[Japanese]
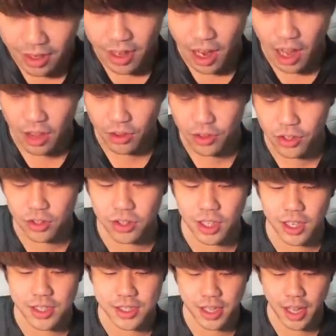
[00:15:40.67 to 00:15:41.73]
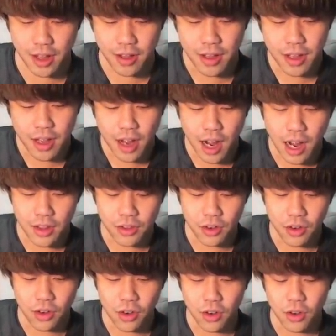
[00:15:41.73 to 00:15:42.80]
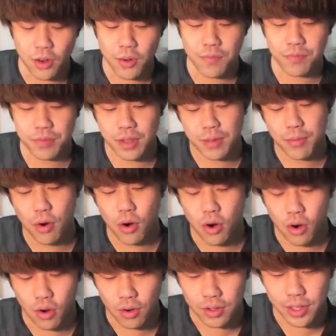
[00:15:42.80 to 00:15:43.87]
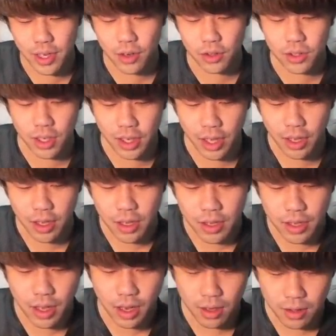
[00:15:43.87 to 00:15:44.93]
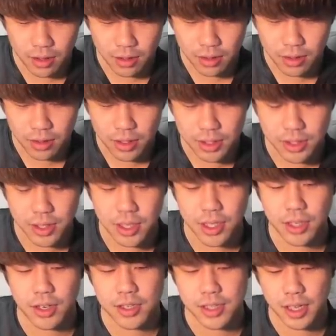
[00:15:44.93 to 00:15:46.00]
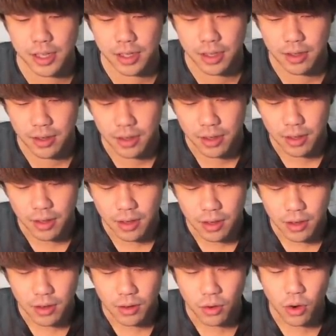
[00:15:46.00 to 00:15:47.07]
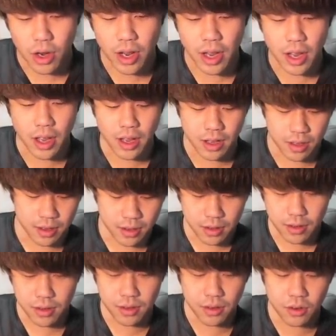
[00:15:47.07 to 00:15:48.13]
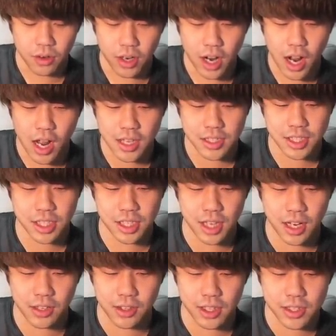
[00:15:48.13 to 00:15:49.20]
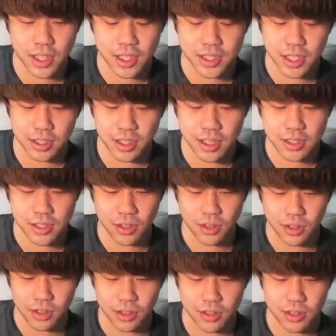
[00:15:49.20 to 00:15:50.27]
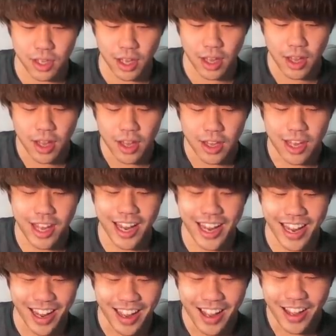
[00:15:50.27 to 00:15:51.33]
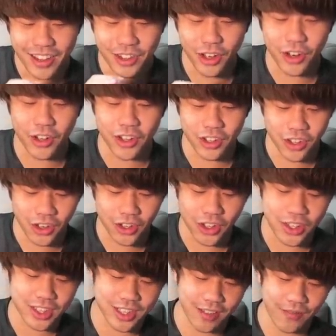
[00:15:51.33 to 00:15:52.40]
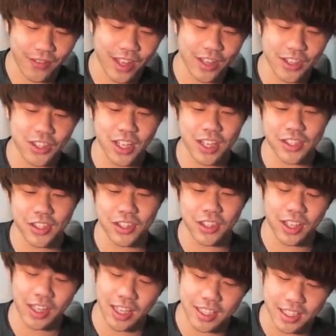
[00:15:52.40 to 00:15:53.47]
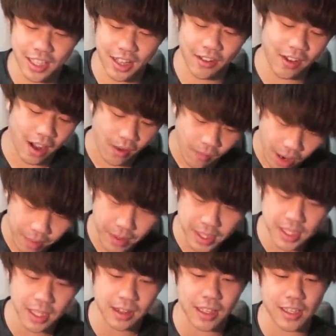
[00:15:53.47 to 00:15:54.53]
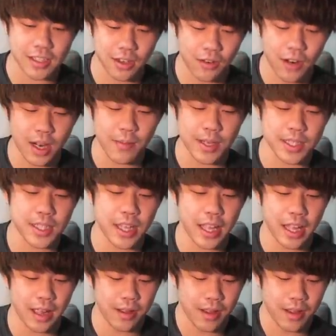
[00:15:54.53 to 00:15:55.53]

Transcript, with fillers: あの、言ったらですね、あのー、もう、テンゴットがね、いや、聞いてくださいって。俺、これ箸逆で使っちゃったんすよって言ってて、いやいや、どういうことどういうことつって。吉野家その時な、しかね、なんか割り箸だったんですよ。割り箸で、